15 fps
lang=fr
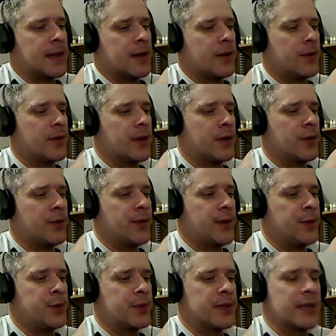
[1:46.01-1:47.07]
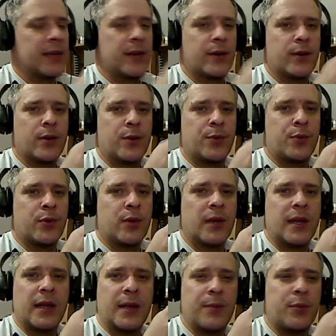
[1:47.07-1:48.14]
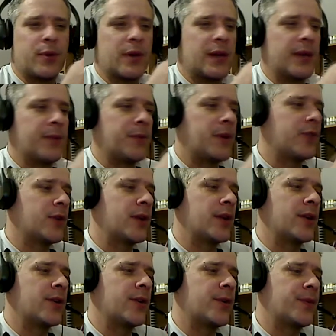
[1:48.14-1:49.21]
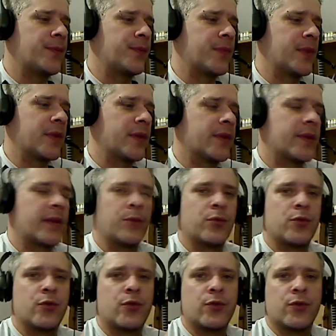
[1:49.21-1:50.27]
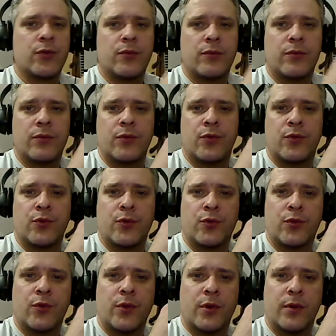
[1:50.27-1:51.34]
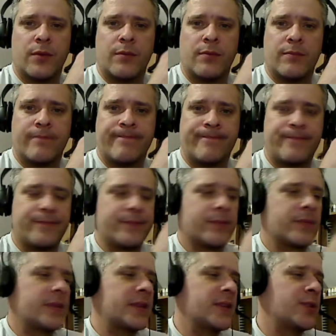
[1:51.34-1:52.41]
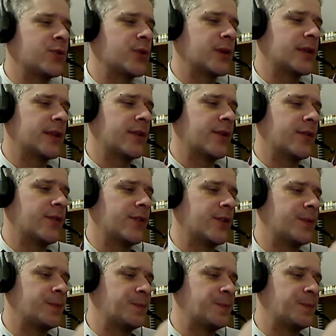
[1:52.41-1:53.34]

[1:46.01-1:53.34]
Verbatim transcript: On a le fameux triangle pour les pour les malvoyants, c'est un bouchon toujours sécurité enfant.